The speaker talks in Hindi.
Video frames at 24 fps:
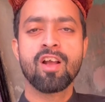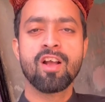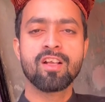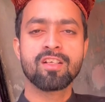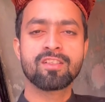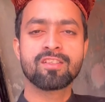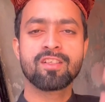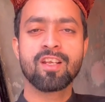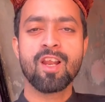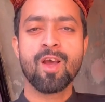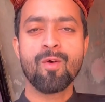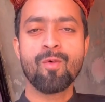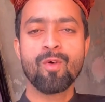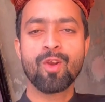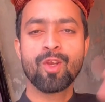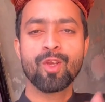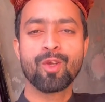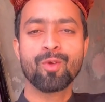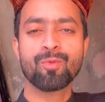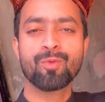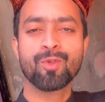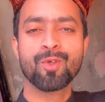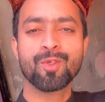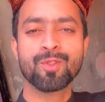अस्सलाम
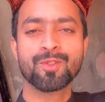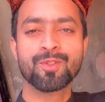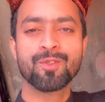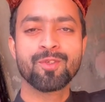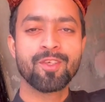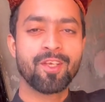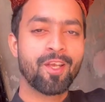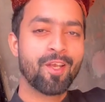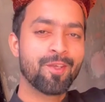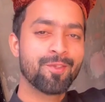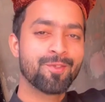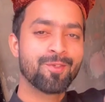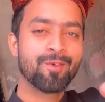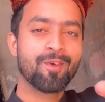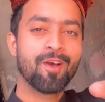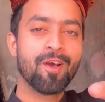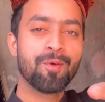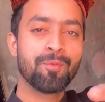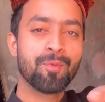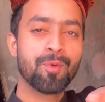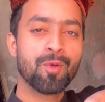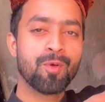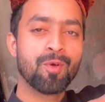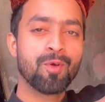वालेकुम दोस्तों कैसे हो
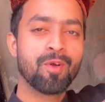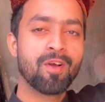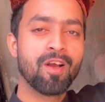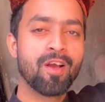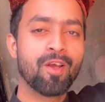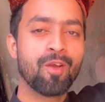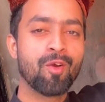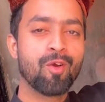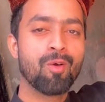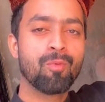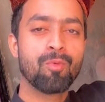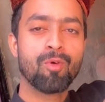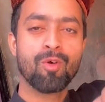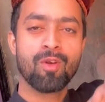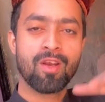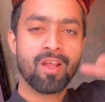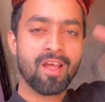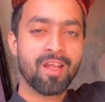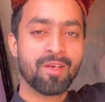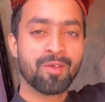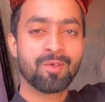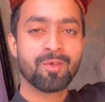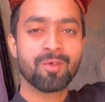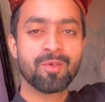आप लोग आई होप ऑल
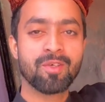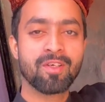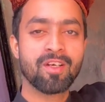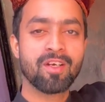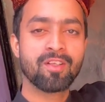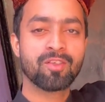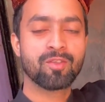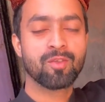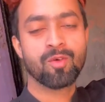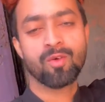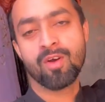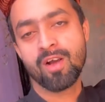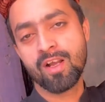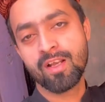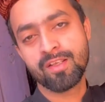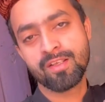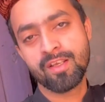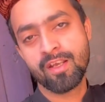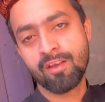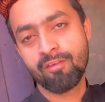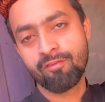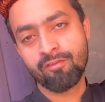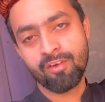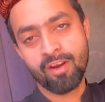आर गुड सो आज
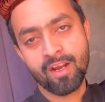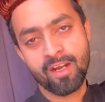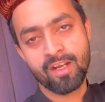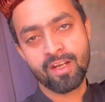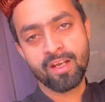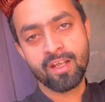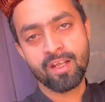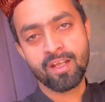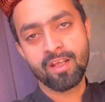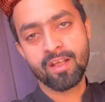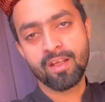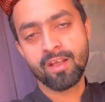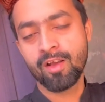है फ्राइडे